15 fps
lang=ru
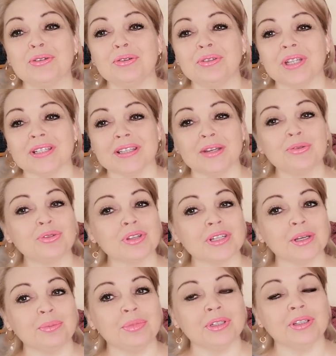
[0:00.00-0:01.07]
сезон
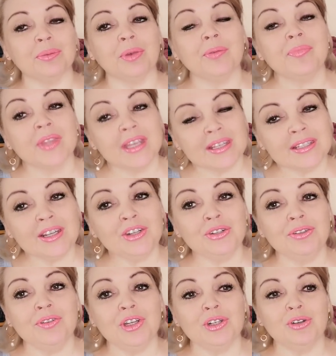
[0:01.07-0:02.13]
остаются забытыми.
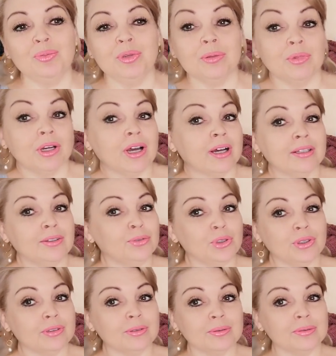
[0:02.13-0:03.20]
Значит, вещь любимая. Как-то
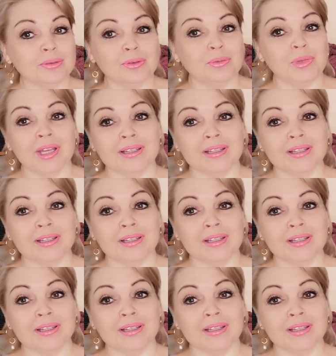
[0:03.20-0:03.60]
вот у